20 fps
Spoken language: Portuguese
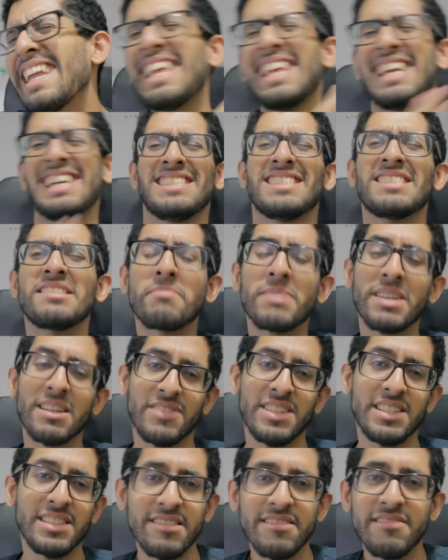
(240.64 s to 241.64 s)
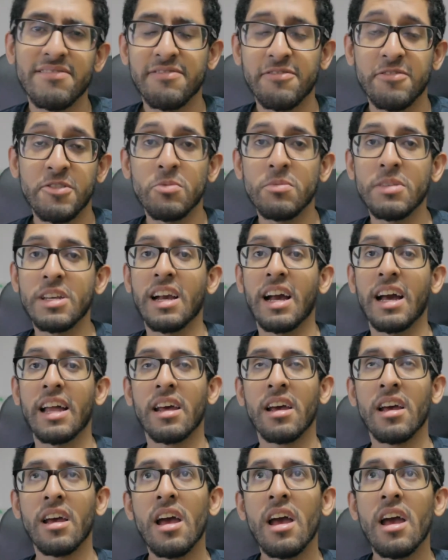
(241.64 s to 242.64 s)
criança para ver esse filme,
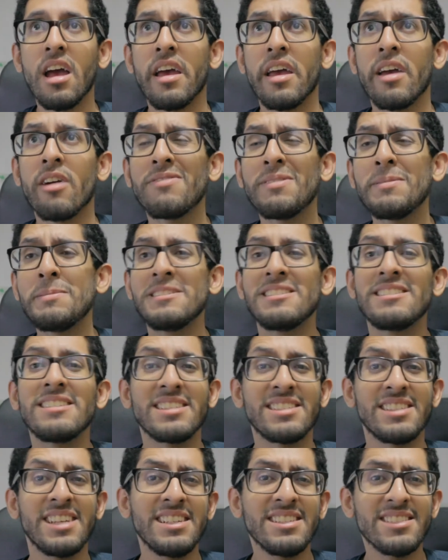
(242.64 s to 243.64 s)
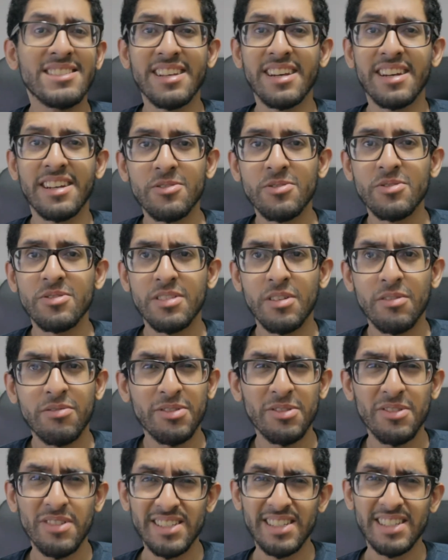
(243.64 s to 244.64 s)
cara. É um filme de 16 anos. Eu
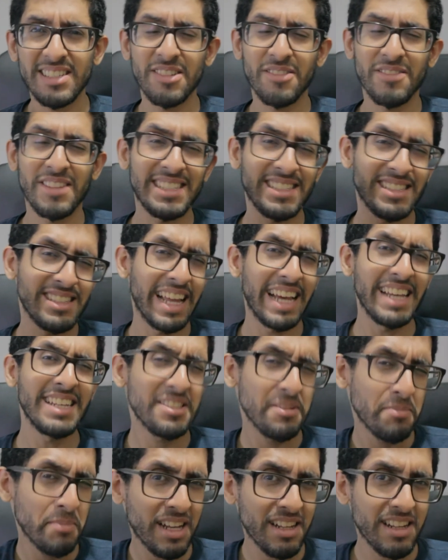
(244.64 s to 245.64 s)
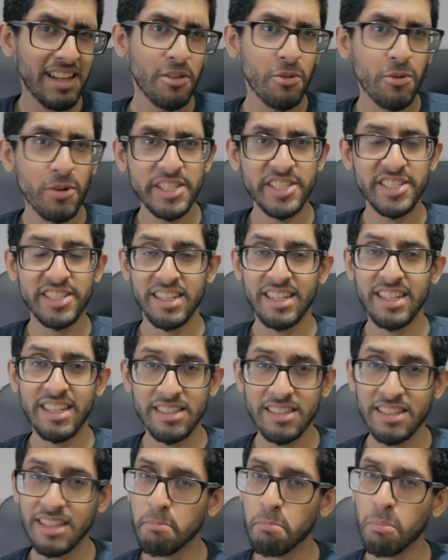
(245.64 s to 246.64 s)
fui numa sessão das 10 e meia da noite e
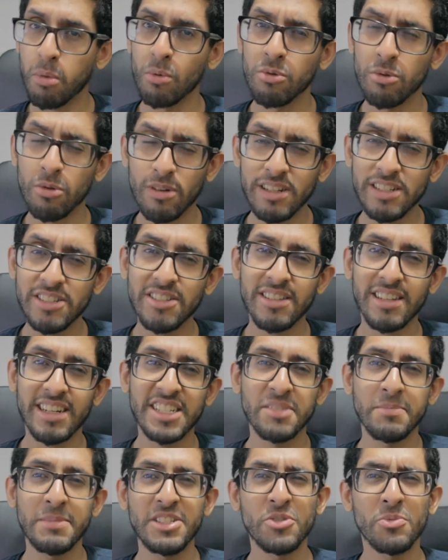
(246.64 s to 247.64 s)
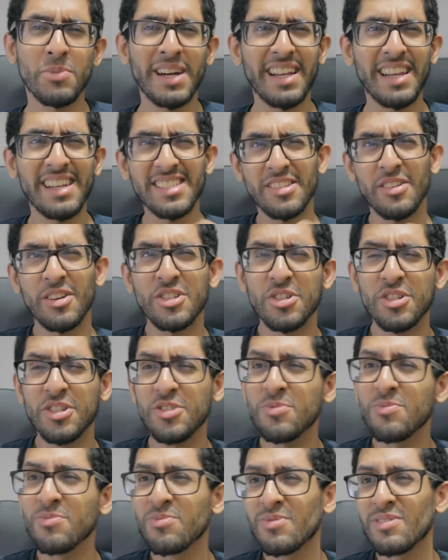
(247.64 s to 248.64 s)
na poltrona de trás de mim tinha uma criança, eu acho
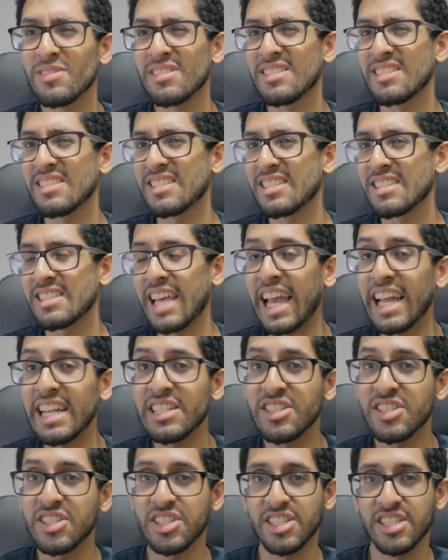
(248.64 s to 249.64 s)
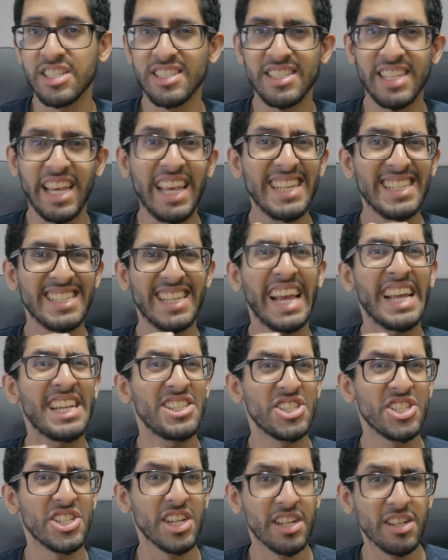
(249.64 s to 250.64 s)
que de uns 7, 6,
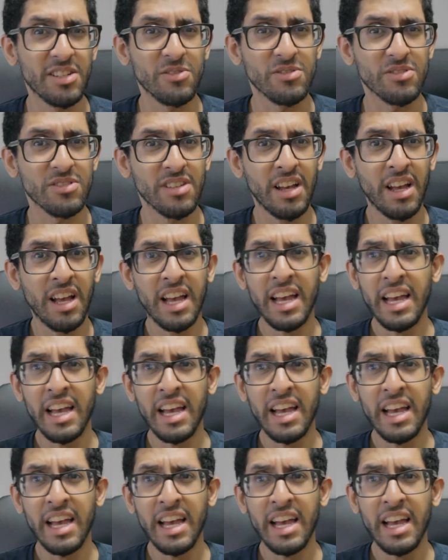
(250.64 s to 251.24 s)
7 anos,